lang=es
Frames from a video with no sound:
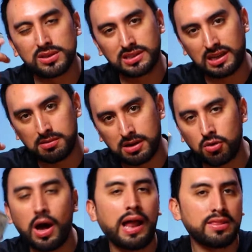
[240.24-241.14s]
cuesta
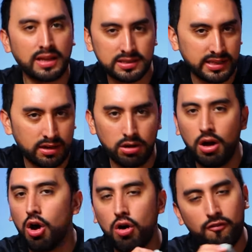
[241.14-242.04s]
trabajo. Al
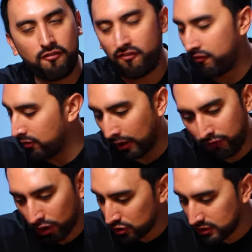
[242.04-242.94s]
tercero,
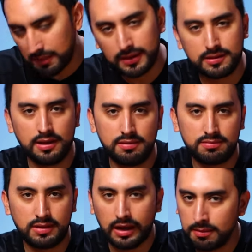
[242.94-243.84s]
forzosamente
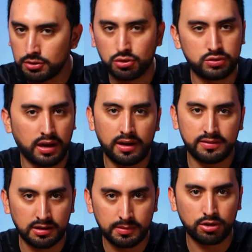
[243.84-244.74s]
tenemos que usar la
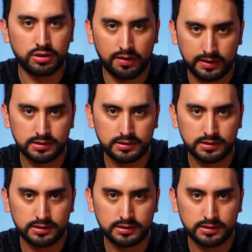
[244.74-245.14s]
trimmer otra